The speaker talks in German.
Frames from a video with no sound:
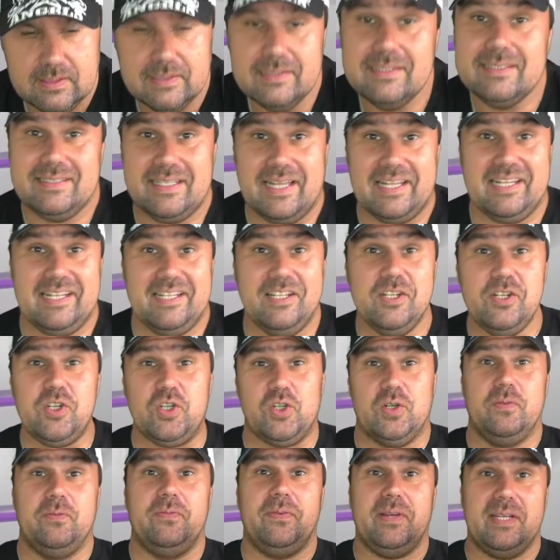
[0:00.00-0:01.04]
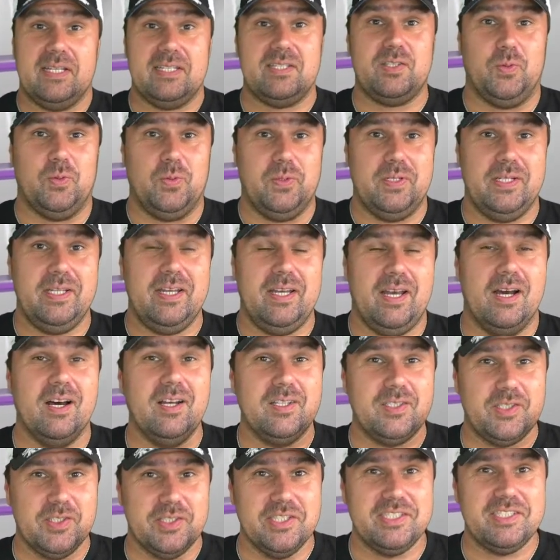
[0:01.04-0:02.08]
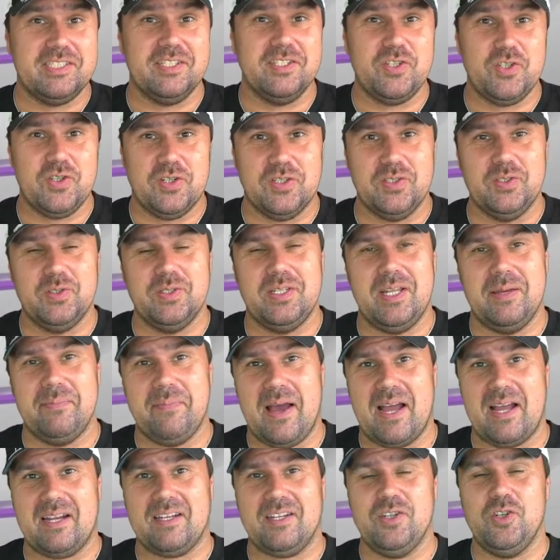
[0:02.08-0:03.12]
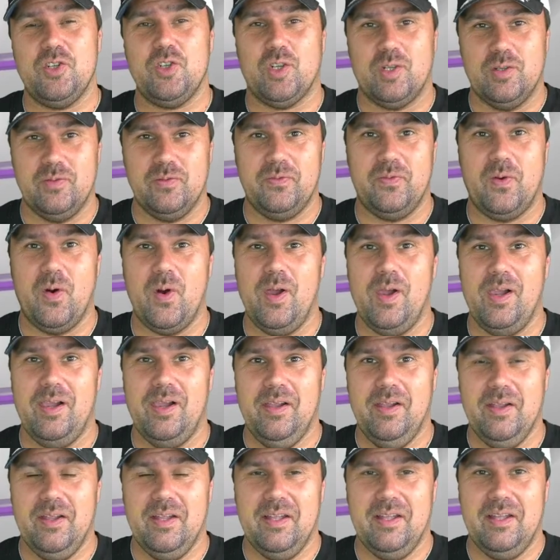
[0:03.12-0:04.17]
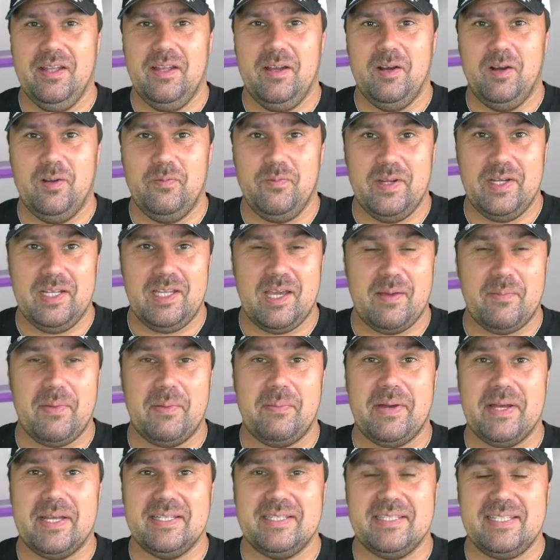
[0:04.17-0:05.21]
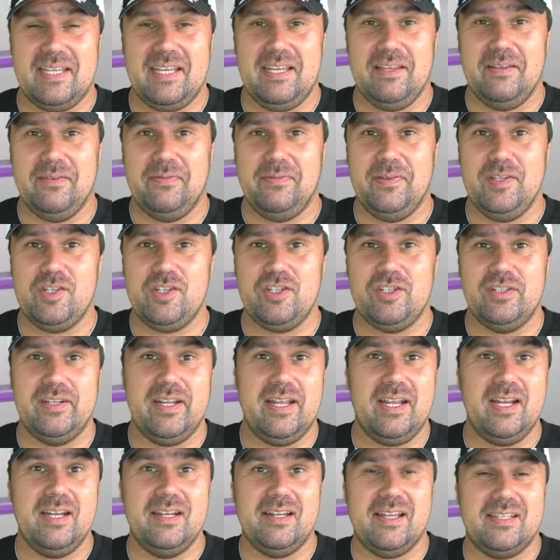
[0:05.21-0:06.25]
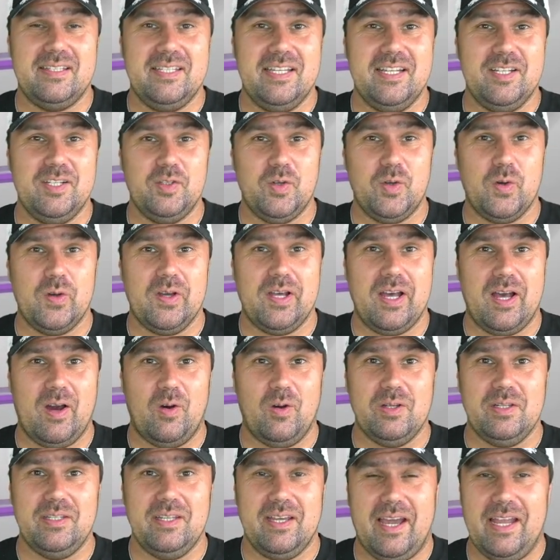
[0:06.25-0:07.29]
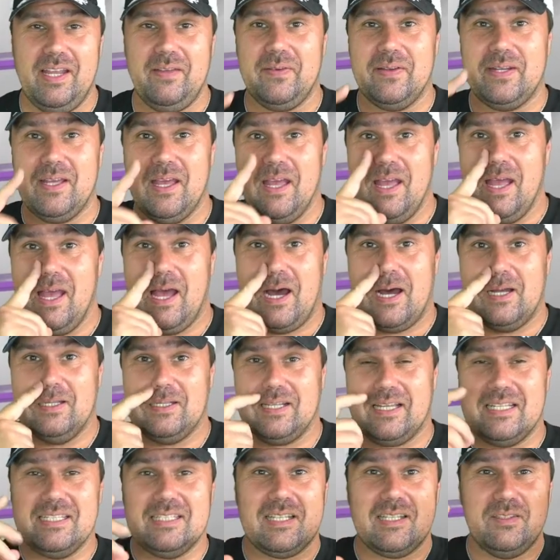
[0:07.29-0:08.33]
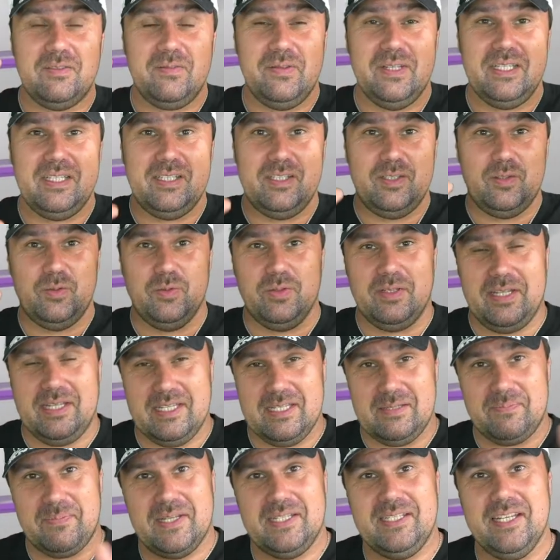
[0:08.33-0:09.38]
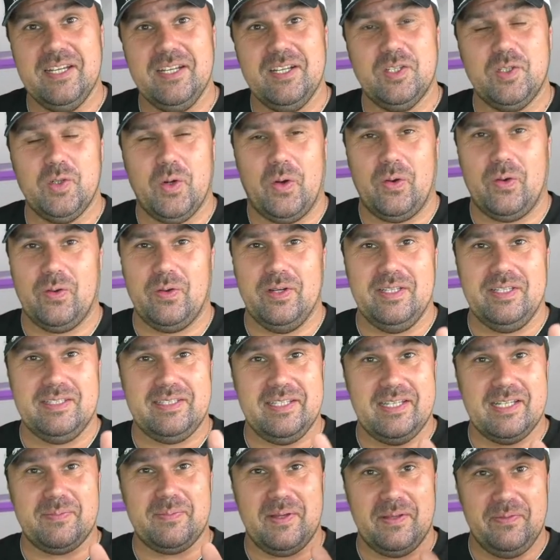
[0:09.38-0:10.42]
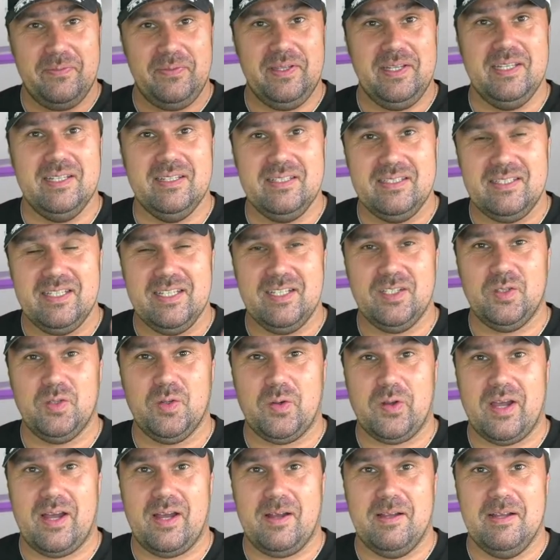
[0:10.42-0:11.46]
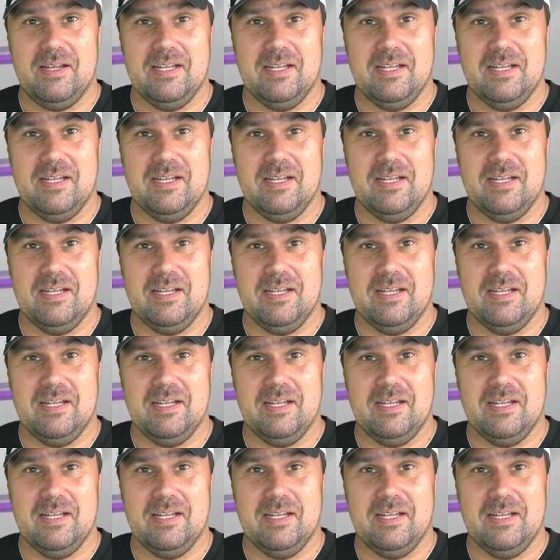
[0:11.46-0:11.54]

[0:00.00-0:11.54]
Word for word: Das ist schon fast so, ne? Also es ist schon so, der Markt ist schon voll. Und wenn ich aber mal sehe, wie schnell da TikToker auch die Reichweite, also ganz, ganz wichtig, du gehst bei TikTok und ich sehe das bei vielen TikToker,